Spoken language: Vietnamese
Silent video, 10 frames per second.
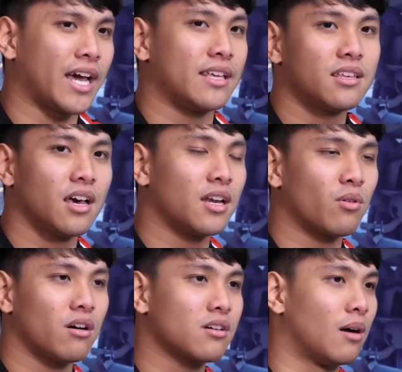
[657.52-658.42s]
ngày chỉ chơi
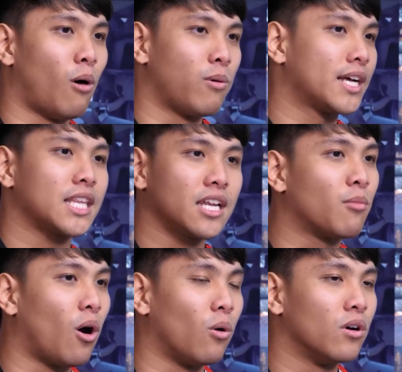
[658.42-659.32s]
đâu đó cỡ 1-2 tiếng
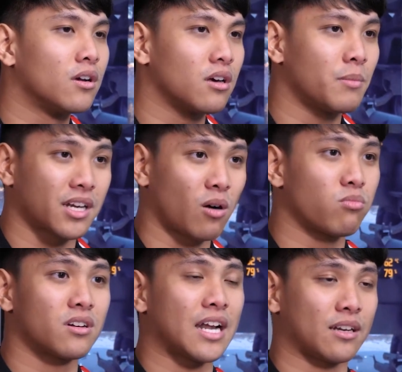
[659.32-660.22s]
đồng hồ đó, mình
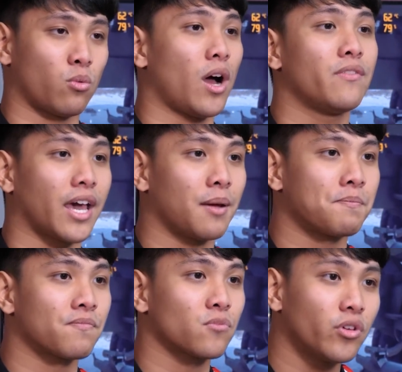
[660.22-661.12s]
không có rành quá về
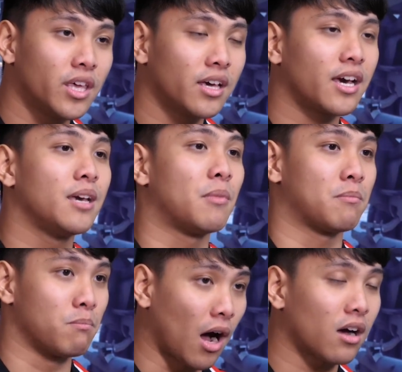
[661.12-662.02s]
game. Tuy nhiên khi
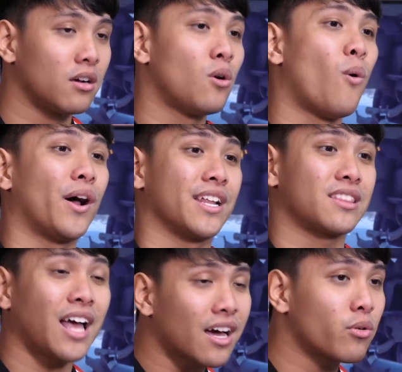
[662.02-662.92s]
mình bật hoặc là
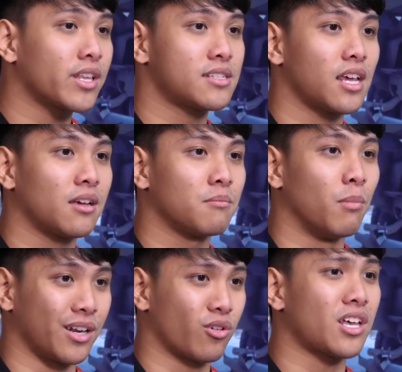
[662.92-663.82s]
tắt ray tracing,
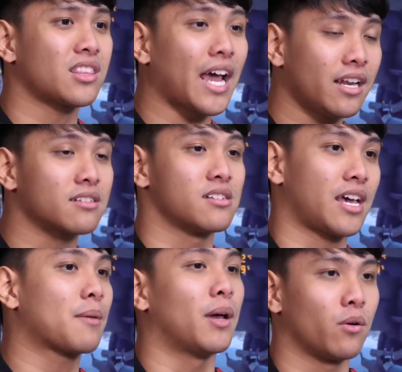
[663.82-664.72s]
mình có thể thấy được sự khác